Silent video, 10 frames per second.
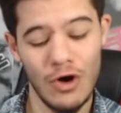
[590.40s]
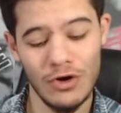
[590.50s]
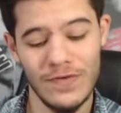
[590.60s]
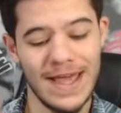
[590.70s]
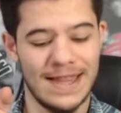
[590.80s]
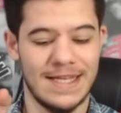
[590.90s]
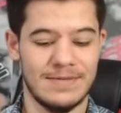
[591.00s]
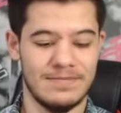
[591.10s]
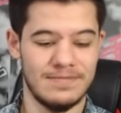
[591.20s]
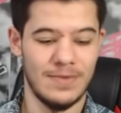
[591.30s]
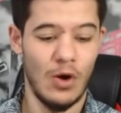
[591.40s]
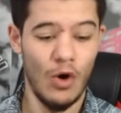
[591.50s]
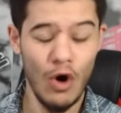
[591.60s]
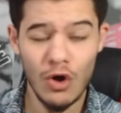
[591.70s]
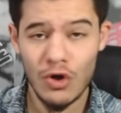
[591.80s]
Ok ve Yıldırım.
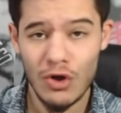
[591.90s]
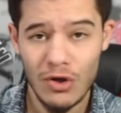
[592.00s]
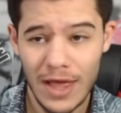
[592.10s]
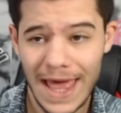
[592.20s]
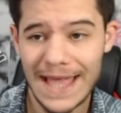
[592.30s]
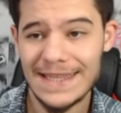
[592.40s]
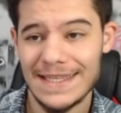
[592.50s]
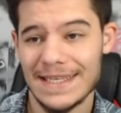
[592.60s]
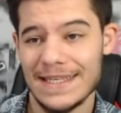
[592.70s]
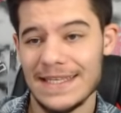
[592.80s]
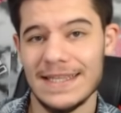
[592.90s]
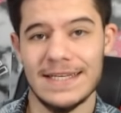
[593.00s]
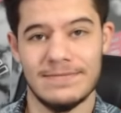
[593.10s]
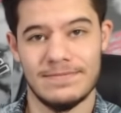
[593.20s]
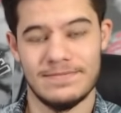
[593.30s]
Ok and
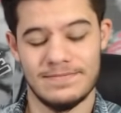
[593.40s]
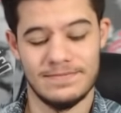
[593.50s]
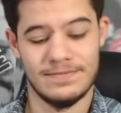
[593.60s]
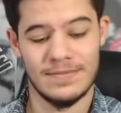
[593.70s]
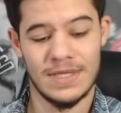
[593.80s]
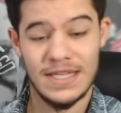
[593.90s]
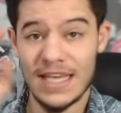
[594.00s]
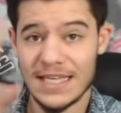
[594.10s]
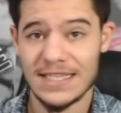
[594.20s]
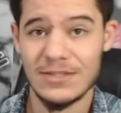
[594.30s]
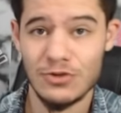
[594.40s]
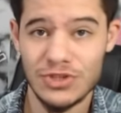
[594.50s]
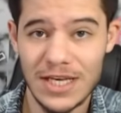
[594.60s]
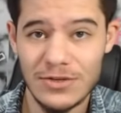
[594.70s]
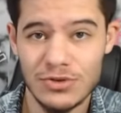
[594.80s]
Yıldırım. Niye ikisi
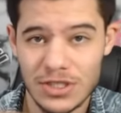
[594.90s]
Türkçe?